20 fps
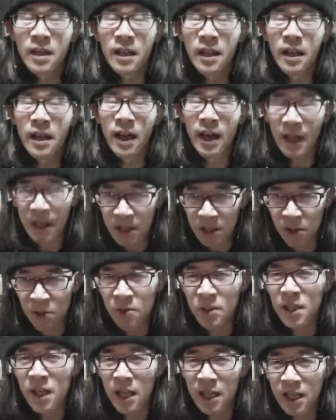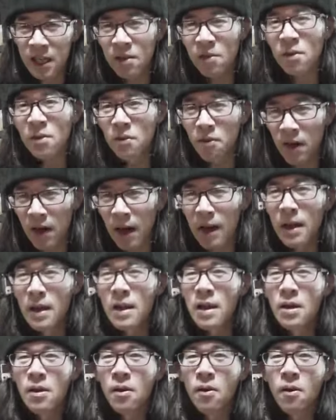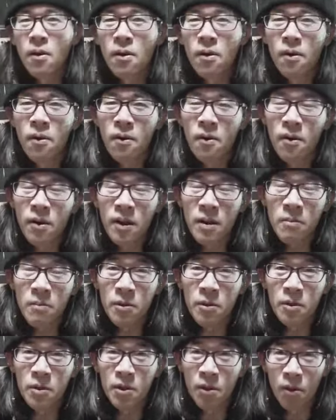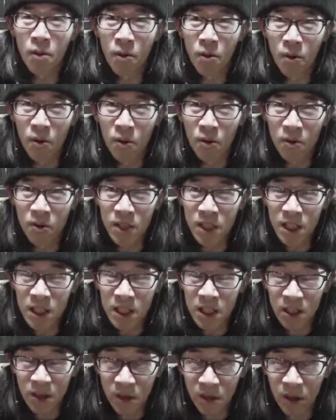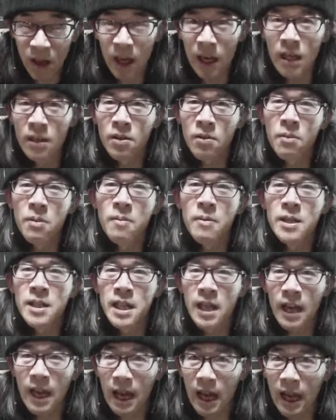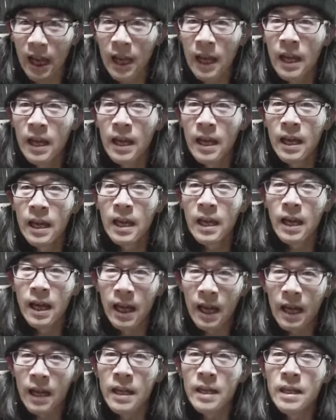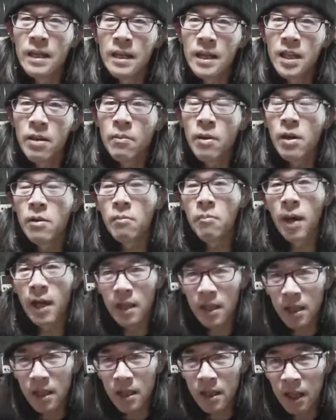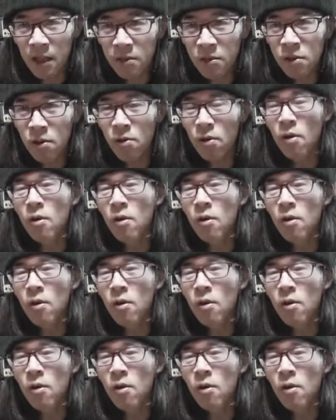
えー、配属された時はこれもどうしようかなと思いましたね。はい、でも全くそ